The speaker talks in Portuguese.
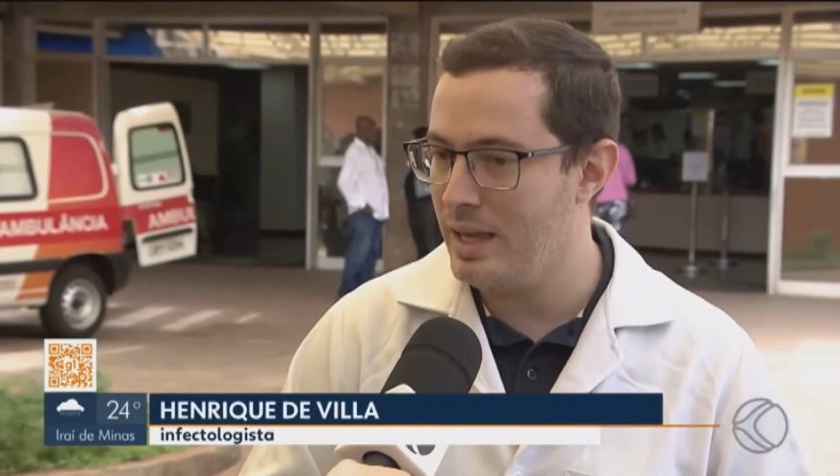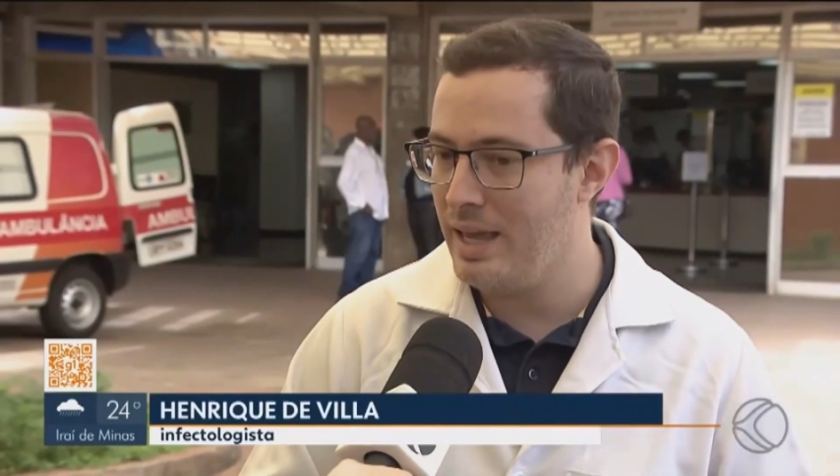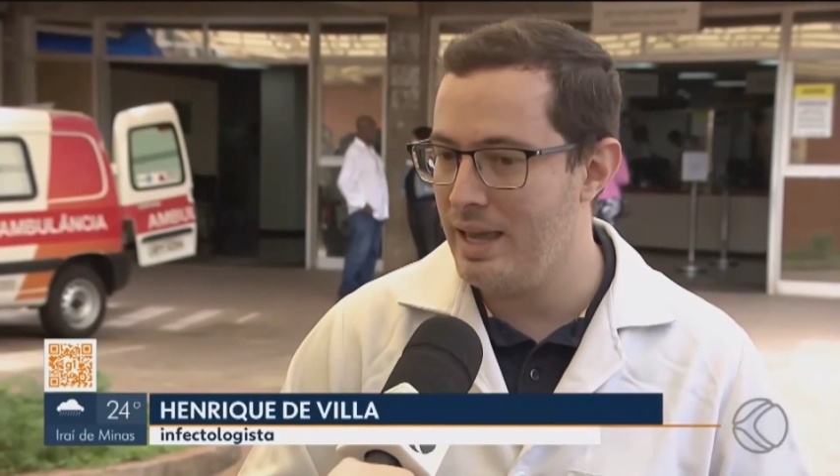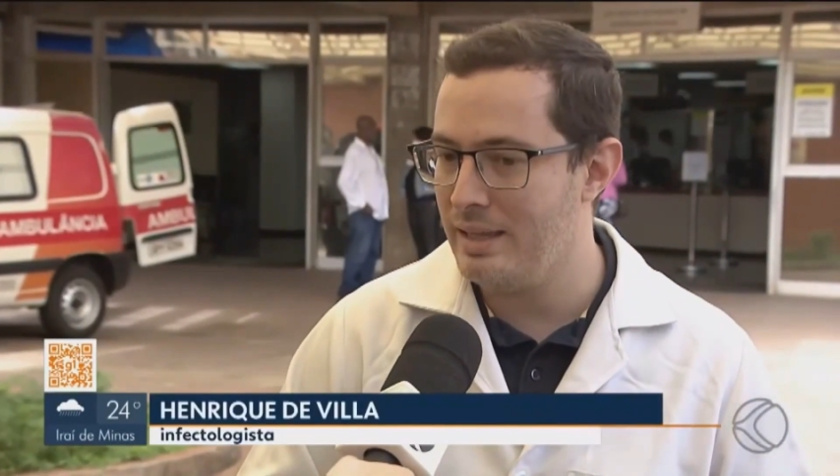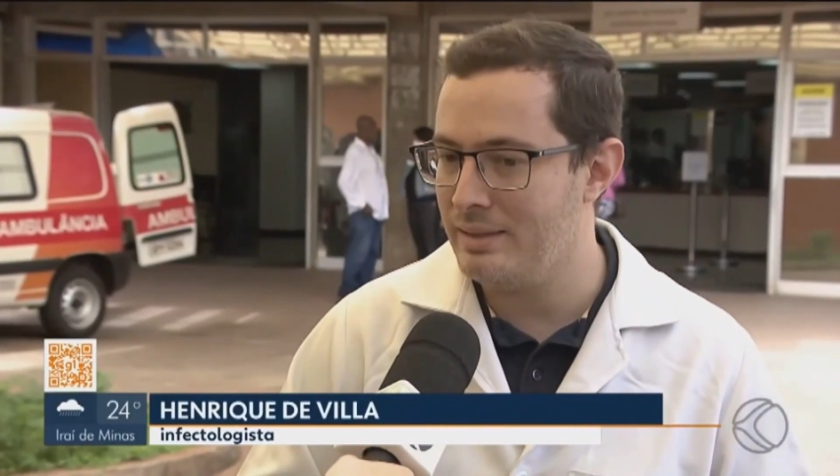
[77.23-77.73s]

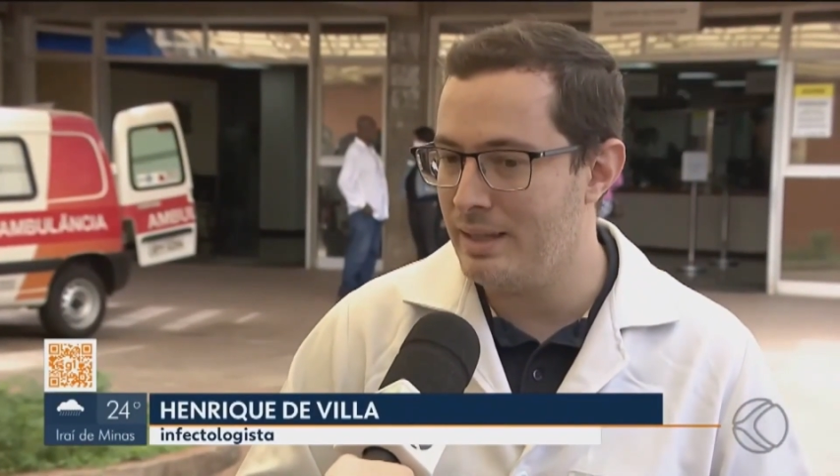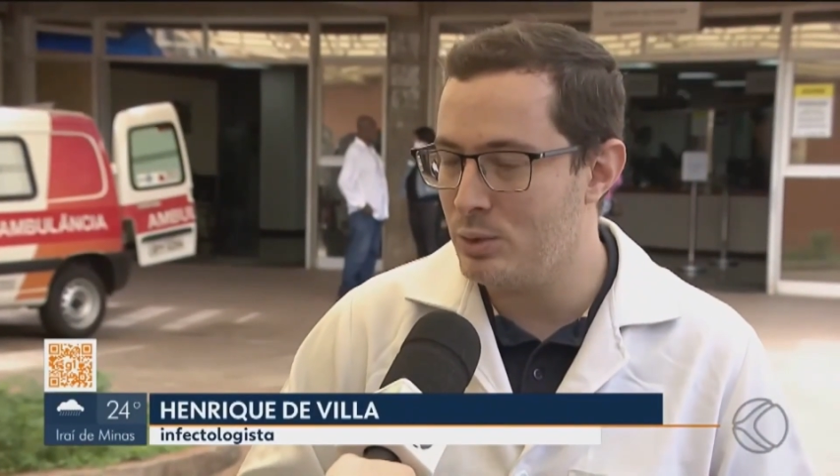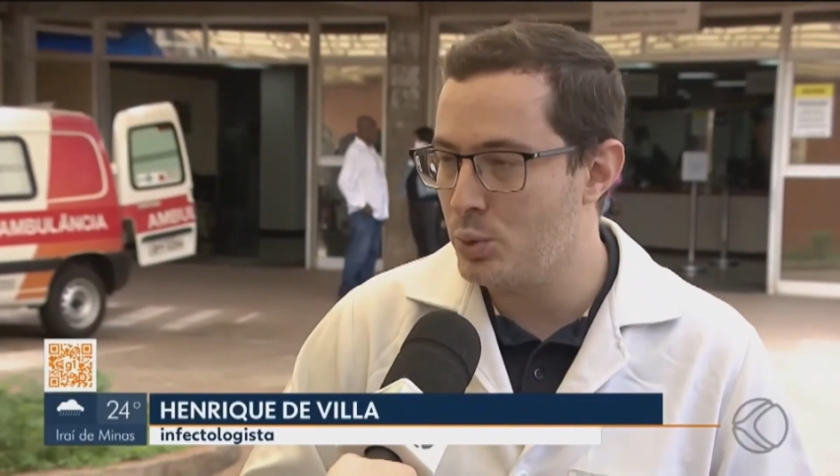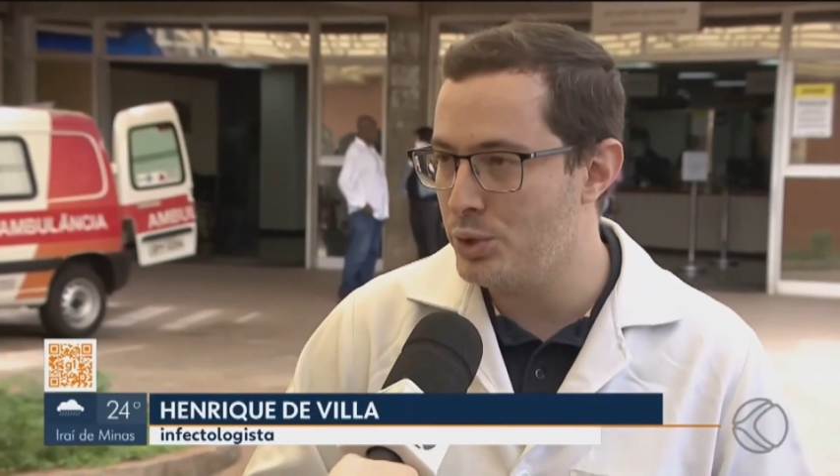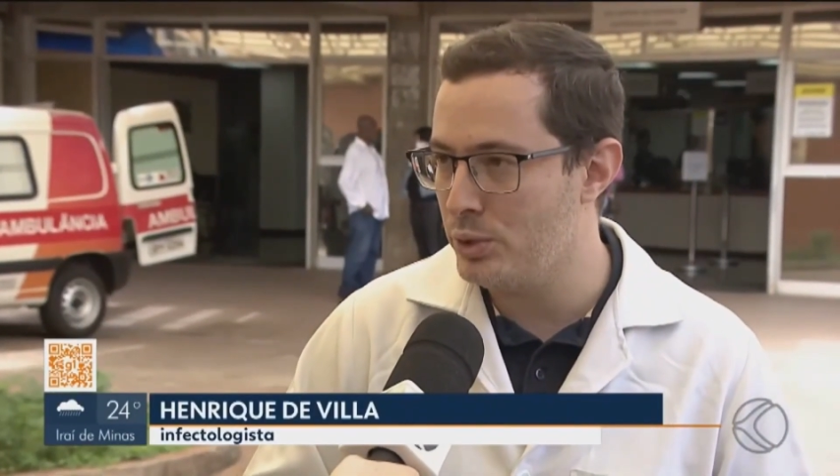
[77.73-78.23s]
é, tem
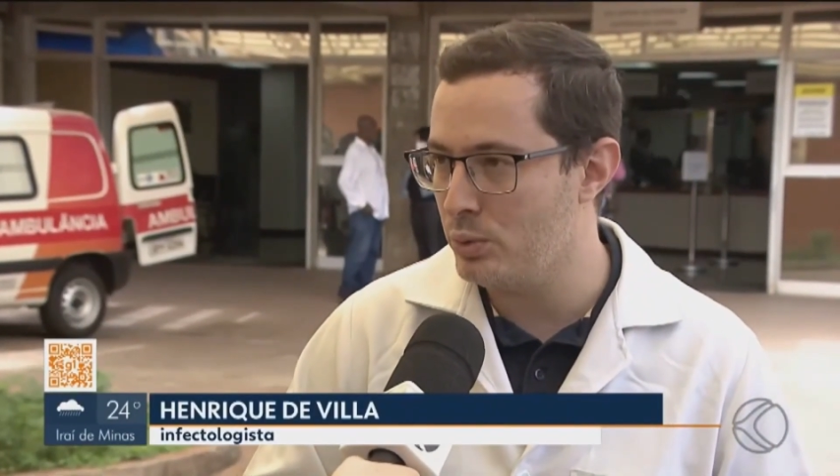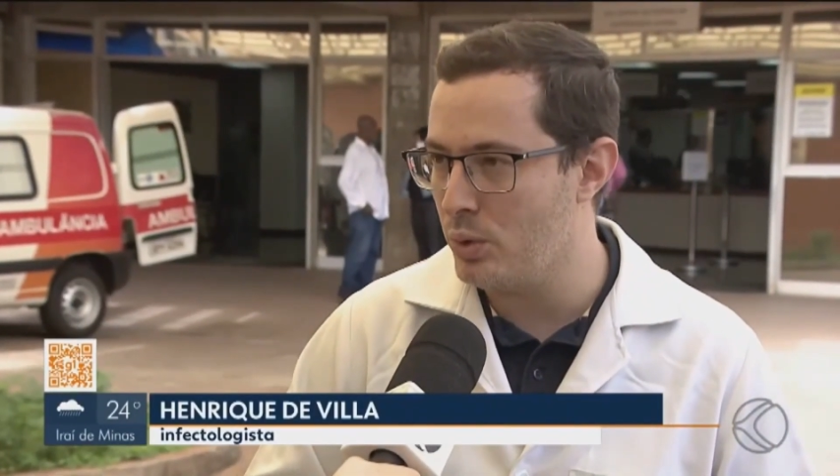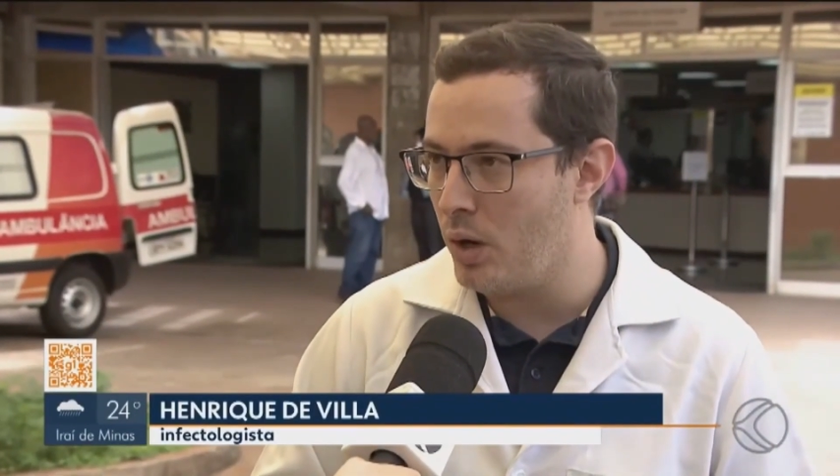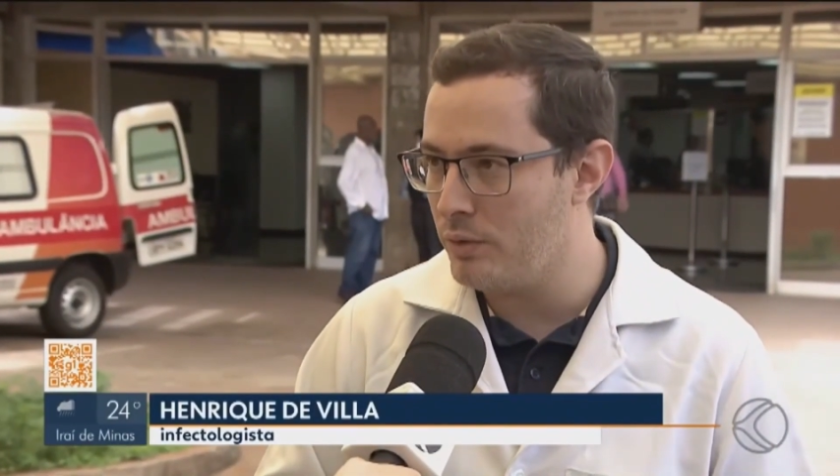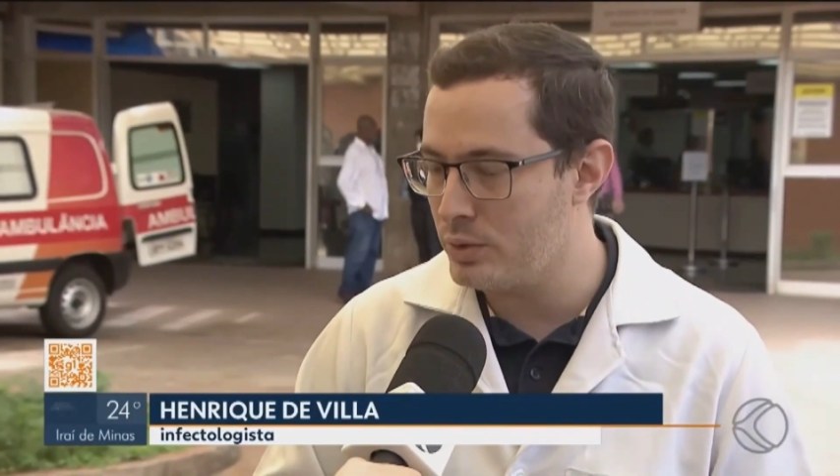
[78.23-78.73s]
surgido
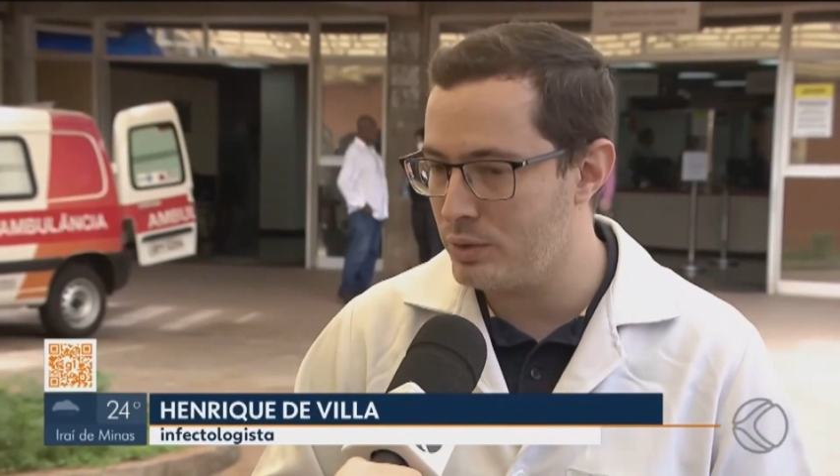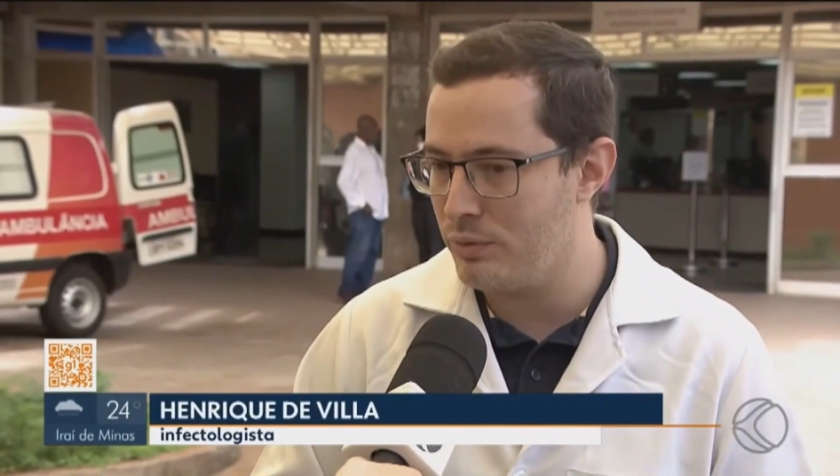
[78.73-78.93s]
novas